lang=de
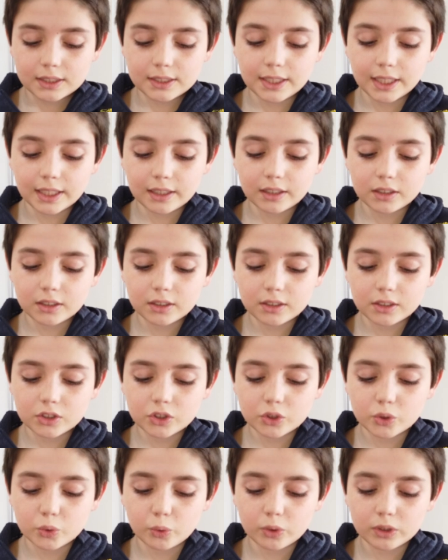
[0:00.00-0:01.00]

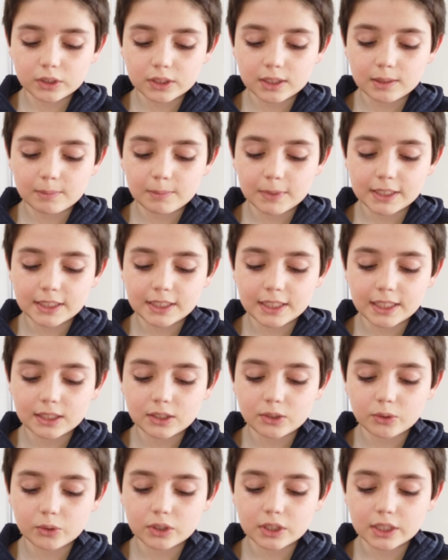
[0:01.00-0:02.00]
Singend zogen sie mit
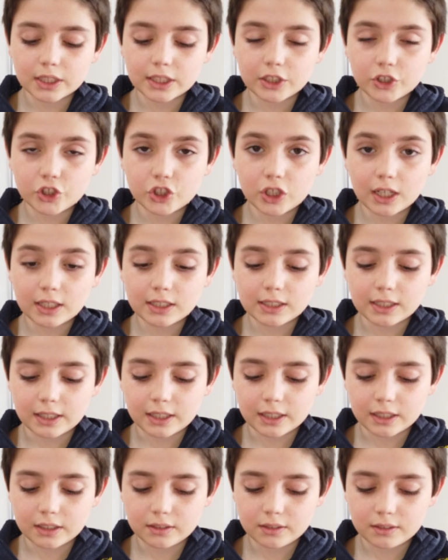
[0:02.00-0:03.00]
Jesus in die Stadt
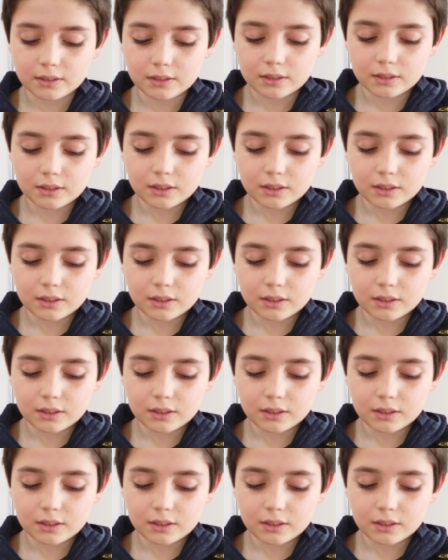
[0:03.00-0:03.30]
ein.